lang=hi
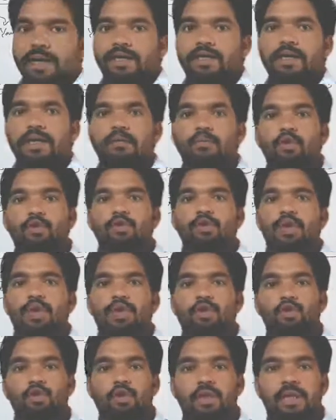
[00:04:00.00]
एक साथ बहुत
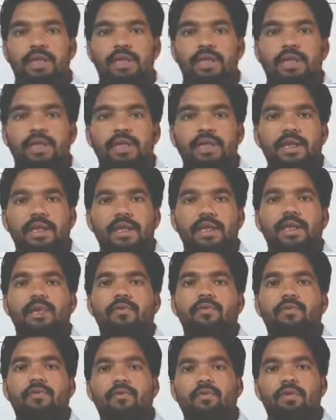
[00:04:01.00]
सारे शूज़ ले जाते हैं ताकि
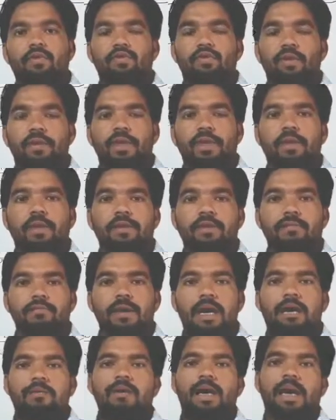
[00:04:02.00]
उनको जो है
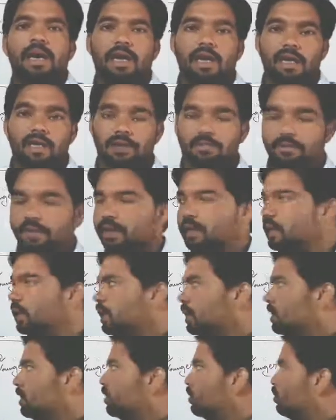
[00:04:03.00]
बार बार आना नहीं पड़े
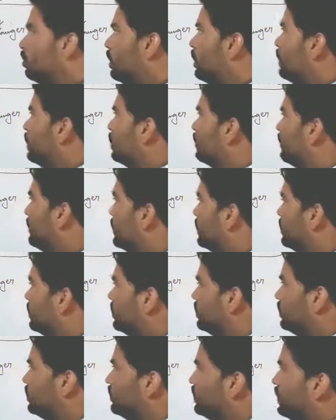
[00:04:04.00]
तो एल्डर
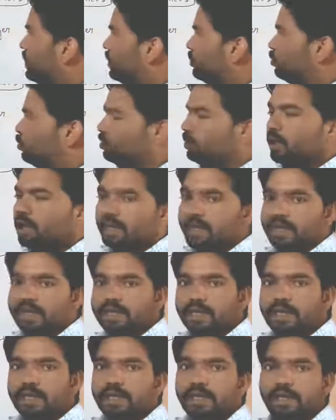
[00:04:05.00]
ब्रदर से शूज़ लेके
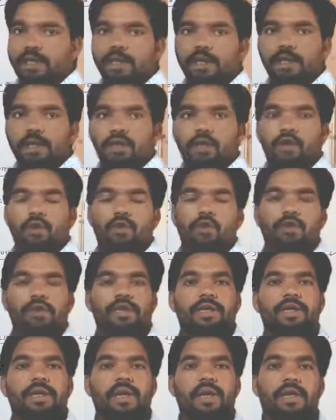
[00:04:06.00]
जाते हैं और
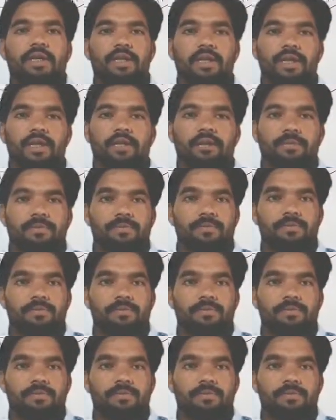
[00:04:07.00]
रिटर्न आते हैं